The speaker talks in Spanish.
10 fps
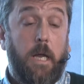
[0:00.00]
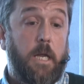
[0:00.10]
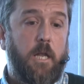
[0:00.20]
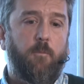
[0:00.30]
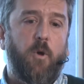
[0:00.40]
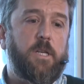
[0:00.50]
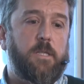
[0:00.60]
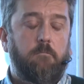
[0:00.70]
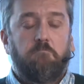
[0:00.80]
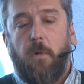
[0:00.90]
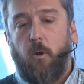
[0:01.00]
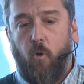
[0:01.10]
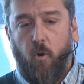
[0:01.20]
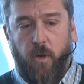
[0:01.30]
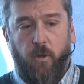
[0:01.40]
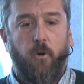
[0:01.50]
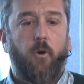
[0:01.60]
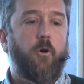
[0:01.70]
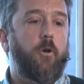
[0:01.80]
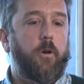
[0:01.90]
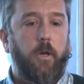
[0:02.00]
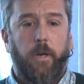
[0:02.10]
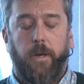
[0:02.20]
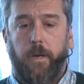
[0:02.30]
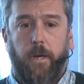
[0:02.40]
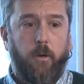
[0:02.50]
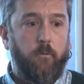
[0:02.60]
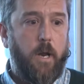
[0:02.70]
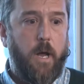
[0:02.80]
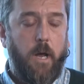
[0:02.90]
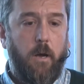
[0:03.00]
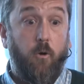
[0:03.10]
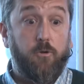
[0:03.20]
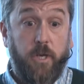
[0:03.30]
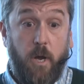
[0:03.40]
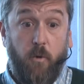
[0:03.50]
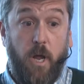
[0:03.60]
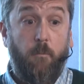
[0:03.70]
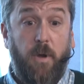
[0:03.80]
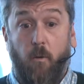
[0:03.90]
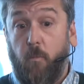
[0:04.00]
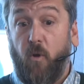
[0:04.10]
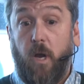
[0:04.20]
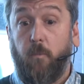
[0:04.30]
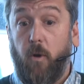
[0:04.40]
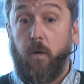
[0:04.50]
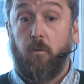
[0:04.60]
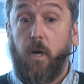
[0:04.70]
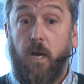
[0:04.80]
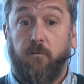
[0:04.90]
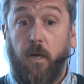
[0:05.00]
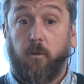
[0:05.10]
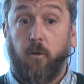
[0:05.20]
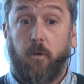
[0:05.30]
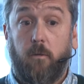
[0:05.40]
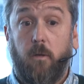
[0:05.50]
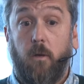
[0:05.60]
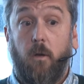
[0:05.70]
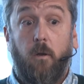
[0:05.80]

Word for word: Y después, en un comedor, eh, en una cocina muy amplia, vos podrías poner un calefactor